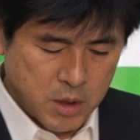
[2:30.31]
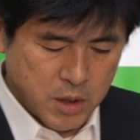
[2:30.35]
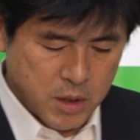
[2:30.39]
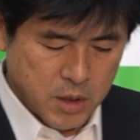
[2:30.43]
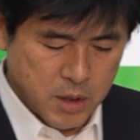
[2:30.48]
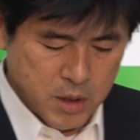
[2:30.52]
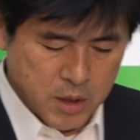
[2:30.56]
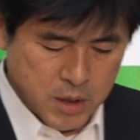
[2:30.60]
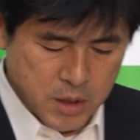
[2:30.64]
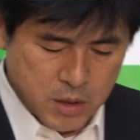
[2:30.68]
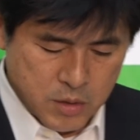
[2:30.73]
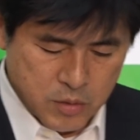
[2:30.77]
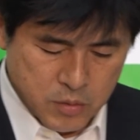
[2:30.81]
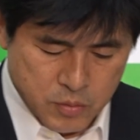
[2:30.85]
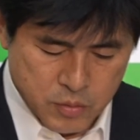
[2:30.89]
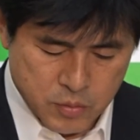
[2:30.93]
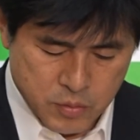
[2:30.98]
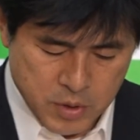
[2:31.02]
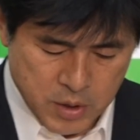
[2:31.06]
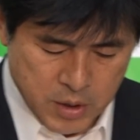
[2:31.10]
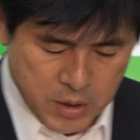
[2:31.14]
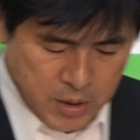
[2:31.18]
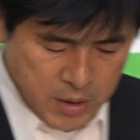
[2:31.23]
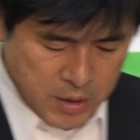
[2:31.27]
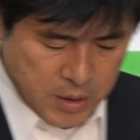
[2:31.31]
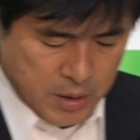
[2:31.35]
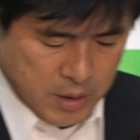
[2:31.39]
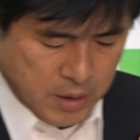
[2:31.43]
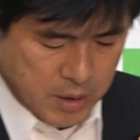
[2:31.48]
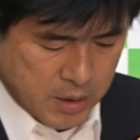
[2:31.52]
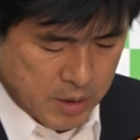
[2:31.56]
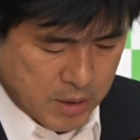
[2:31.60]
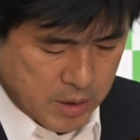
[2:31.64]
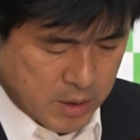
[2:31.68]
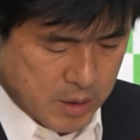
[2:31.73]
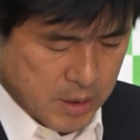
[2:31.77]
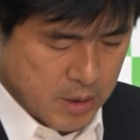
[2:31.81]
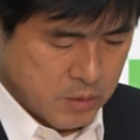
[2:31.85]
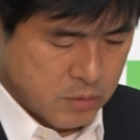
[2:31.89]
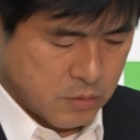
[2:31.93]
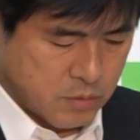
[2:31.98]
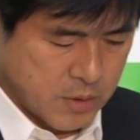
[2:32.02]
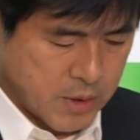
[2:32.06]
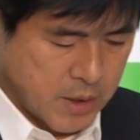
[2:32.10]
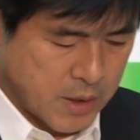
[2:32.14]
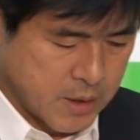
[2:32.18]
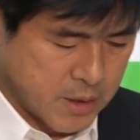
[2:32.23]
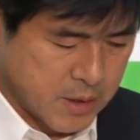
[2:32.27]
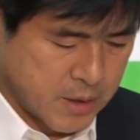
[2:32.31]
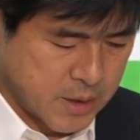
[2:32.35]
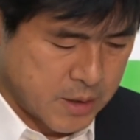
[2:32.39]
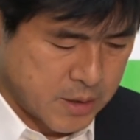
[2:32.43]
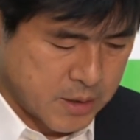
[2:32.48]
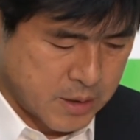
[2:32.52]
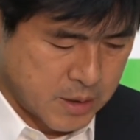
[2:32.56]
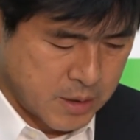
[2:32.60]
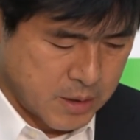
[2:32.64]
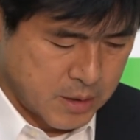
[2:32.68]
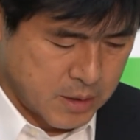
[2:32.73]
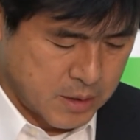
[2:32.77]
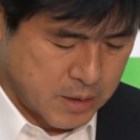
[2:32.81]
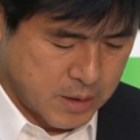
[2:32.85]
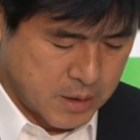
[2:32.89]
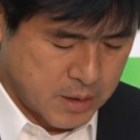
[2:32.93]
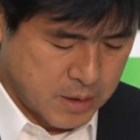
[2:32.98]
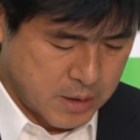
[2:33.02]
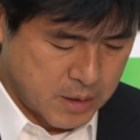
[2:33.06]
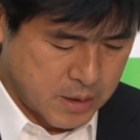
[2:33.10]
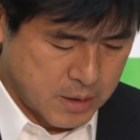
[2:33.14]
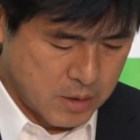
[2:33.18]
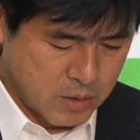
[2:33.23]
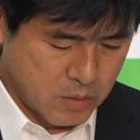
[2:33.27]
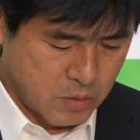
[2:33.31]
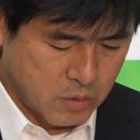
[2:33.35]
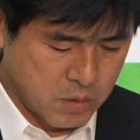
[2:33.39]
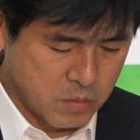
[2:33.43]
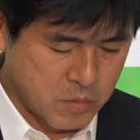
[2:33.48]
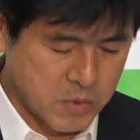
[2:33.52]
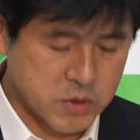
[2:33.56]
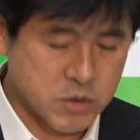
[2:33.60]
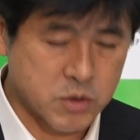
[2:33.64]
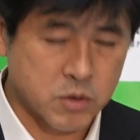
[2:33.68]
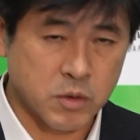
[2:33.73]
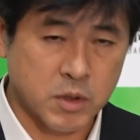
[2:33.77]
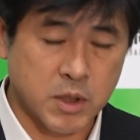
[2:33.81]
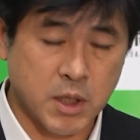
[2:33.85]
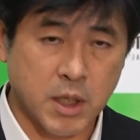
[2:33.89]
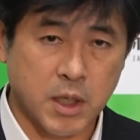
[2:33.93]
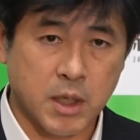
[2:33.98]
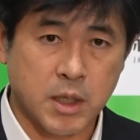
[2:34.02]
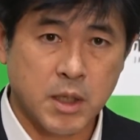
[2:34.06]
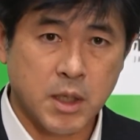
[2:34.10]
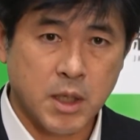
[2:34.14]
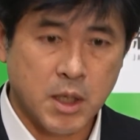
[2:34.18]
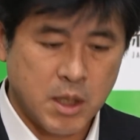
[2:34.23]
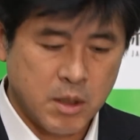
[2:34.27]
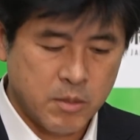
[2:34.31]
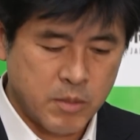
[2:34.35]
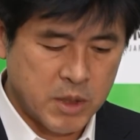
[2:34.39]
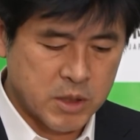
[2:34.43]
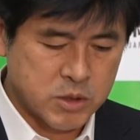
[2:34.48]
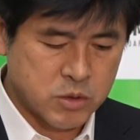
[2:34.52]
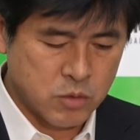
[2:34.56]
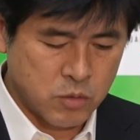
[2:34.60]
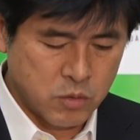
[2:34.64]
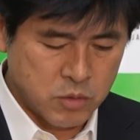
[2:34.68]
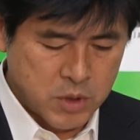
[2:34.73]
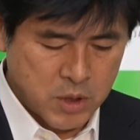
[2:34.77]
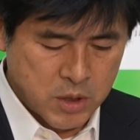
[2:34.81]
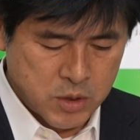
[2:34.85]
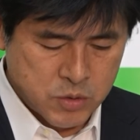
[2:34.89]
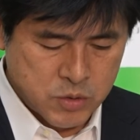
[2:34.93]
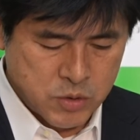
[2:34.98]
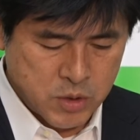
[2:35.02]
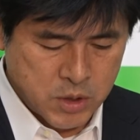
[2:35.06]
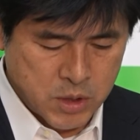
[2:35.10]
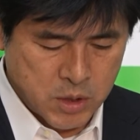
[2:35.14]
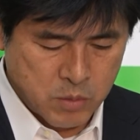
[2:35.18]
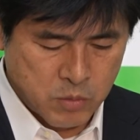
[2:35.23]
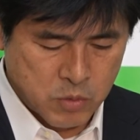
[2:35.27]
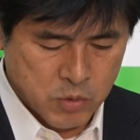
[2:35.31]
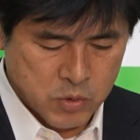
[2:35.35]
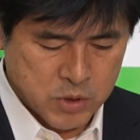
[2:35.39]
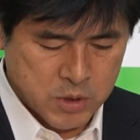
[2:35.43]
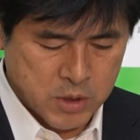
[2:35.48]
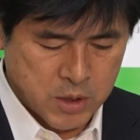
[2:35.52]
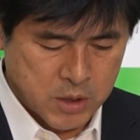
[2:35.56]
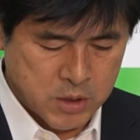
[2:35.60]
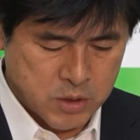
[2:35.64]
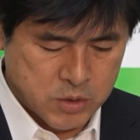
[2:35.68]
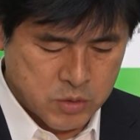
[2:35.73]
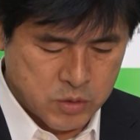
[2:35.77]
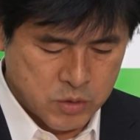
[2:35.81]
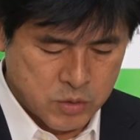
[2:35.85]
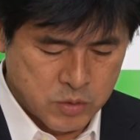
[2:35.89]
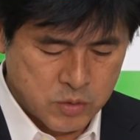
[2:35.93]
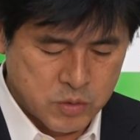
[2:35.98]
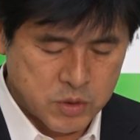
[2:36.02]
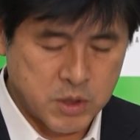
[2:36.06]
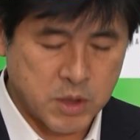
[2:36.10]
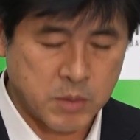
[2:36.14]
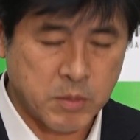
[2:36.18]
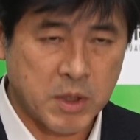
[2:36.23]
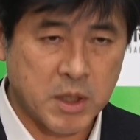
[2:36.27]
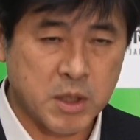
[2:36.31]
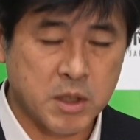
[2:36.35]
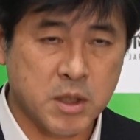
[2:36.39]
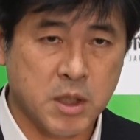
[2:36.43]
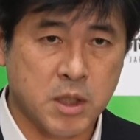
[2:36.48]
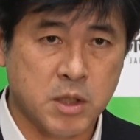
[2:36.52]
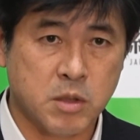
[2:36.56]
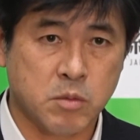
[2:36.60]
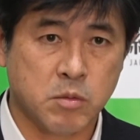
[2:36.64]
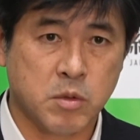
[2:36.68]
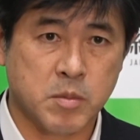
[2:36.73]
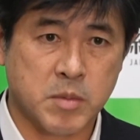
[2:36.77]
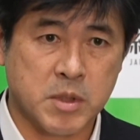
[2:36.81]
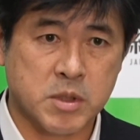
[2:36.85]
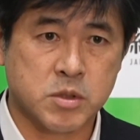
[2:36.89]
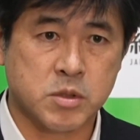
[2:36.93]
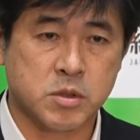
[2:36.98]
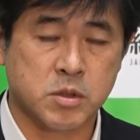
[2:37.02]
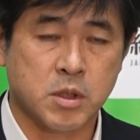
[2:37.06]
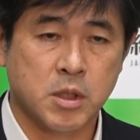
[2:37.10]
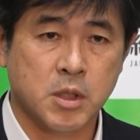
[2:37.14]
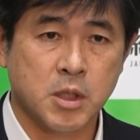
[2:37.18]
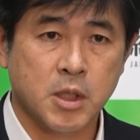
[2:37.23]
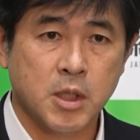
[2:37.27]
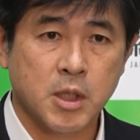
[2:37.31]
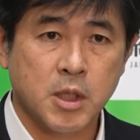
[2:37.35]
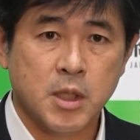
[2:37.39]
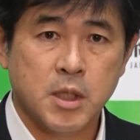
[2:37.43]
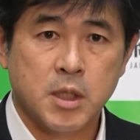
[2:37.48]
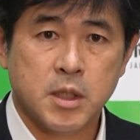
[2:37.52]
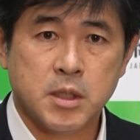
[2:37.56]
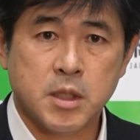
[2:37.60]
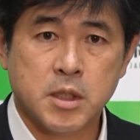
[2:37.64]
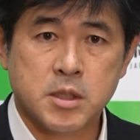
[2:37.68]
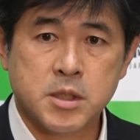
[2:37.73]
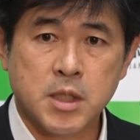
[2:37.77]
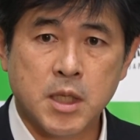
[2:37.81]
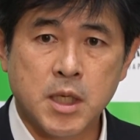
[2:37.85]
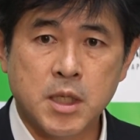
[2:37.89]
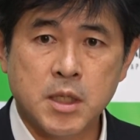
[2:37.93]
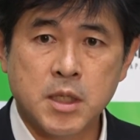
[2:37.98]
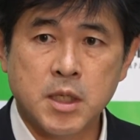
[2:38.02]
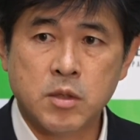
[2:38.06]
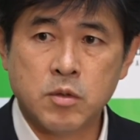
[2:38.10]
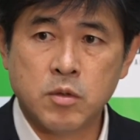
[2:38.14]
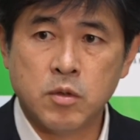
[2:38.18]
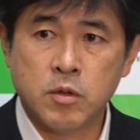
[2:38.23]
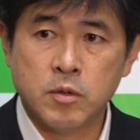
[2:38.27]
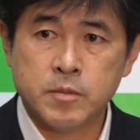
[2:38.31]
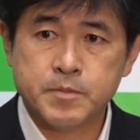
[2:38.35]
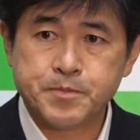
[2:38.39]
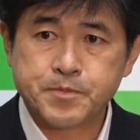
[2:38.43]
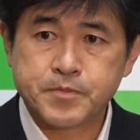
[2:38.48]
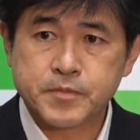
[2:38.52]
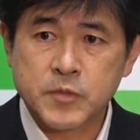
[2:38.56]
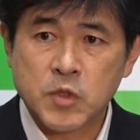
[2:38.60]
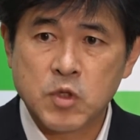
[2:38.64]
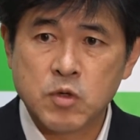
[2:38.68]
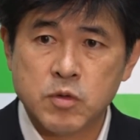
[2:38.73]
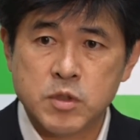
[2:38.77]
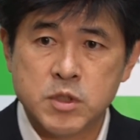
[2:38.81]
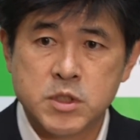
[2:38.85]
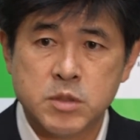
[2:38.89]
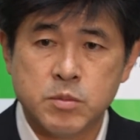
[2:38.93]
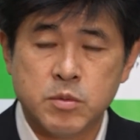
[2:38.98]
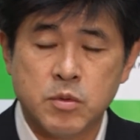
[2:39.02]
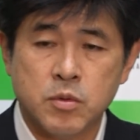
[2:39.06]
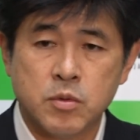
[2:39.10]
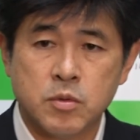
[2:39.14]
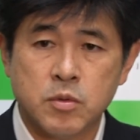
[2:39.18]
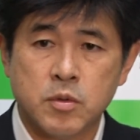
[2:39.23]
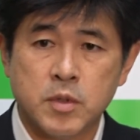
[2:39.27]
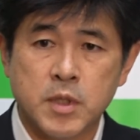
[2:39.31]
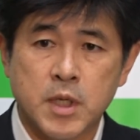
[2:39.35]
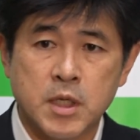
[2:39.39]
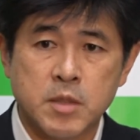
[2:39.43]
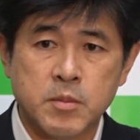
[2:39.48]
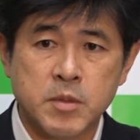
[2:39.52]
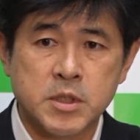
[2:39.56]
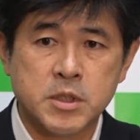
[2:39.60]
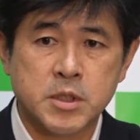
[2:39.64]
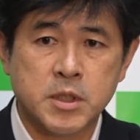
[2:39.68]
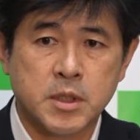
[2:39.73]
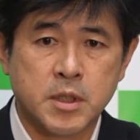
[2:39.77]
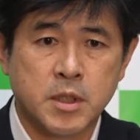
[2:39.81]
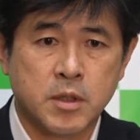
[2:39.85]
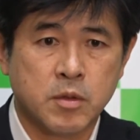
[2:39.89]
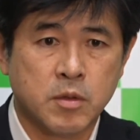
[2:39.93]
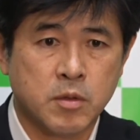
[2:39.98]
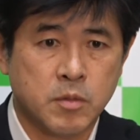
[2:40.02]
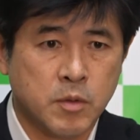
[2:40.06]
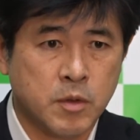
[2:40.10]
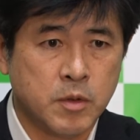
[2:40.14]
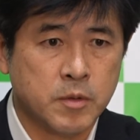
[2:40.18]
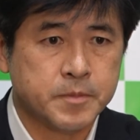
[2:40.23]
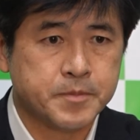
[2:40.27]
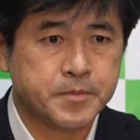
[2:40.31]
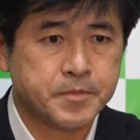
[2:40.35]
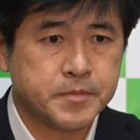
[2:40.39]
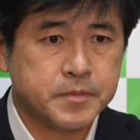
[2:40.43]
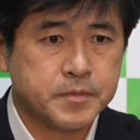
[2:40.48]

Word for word: いうふうに、えあの考えて、おりますので、まあ、その点についてもしっかり追及してまいりたいと思います。でさらにあの今日一部報道でありましたけれども、